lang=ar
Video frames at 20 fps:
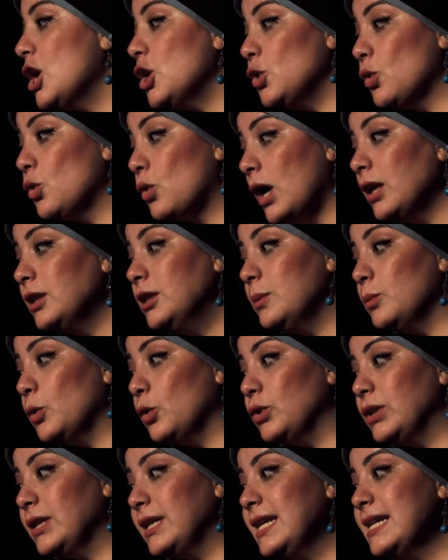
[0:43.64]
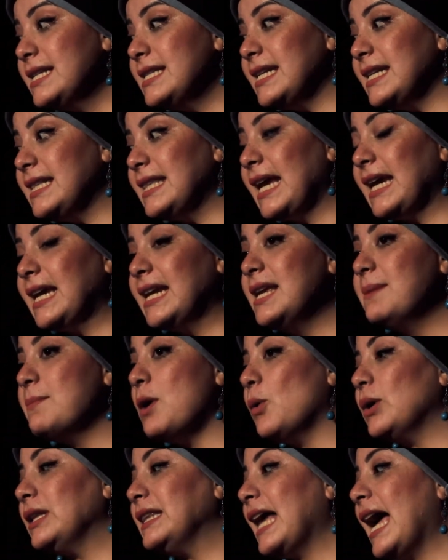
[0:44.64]
يقدم أودريز التكريم
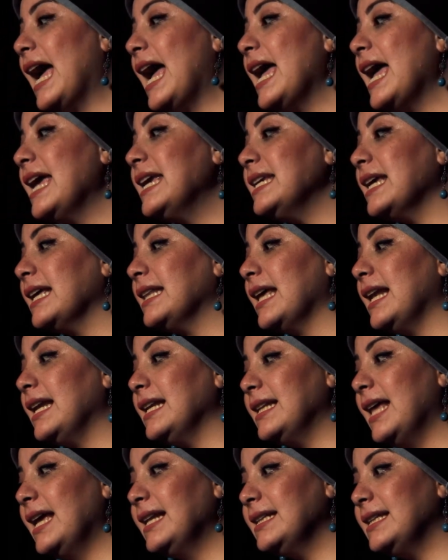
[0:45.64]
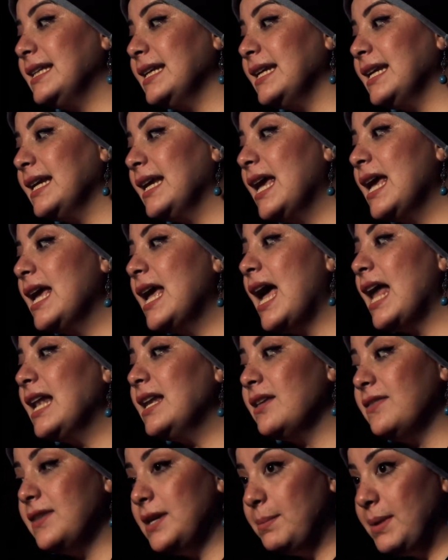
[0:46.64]
والتحية لدانتي
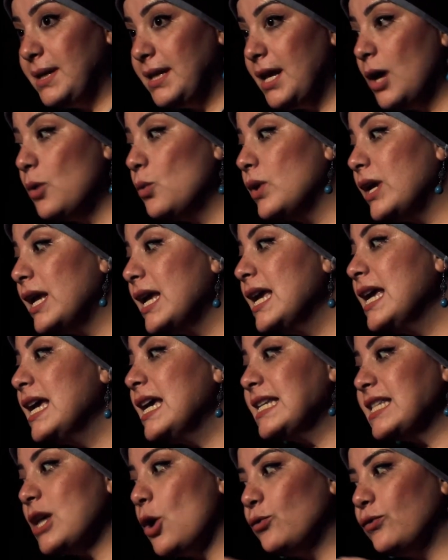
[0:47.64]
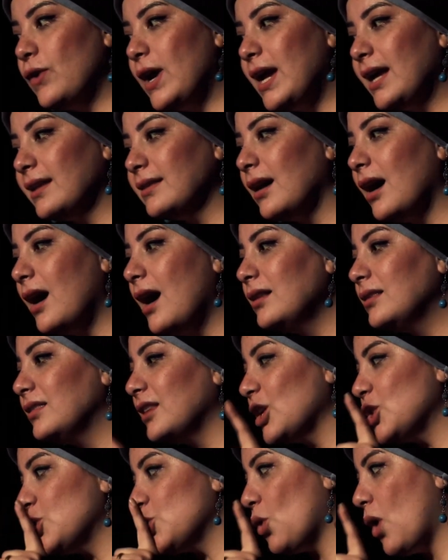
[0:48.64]
الذي بدوره سوف
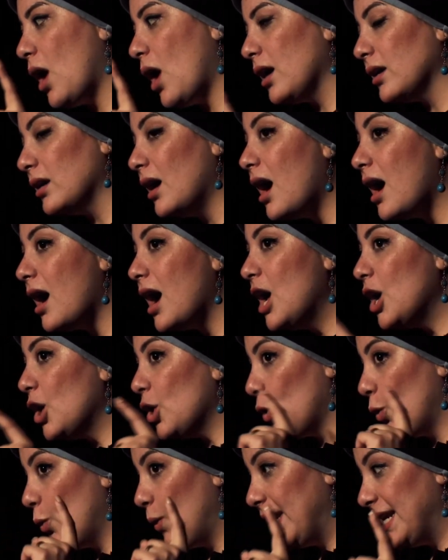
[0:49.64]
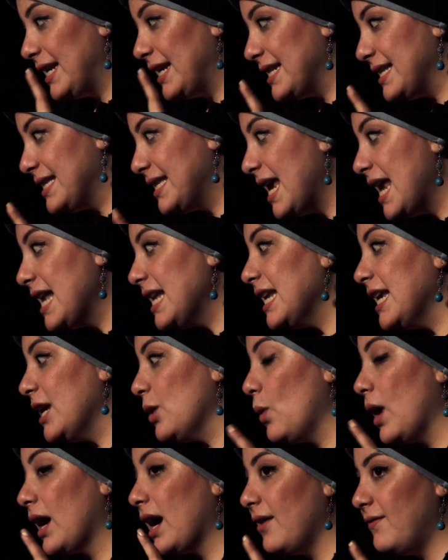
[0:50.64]
يتخطى الشعراء جوينيتسيلي
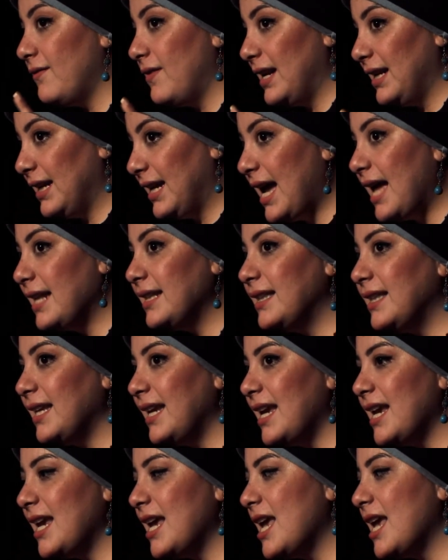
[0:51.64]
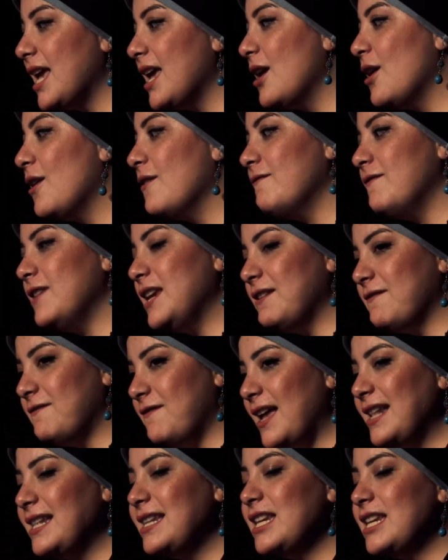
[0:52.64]
وكافالكانتي في
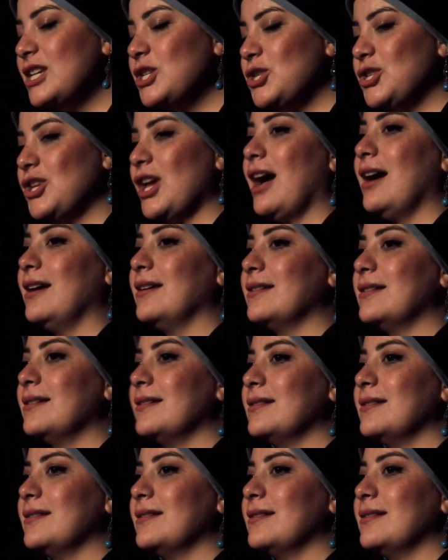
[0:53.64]
فن الشعر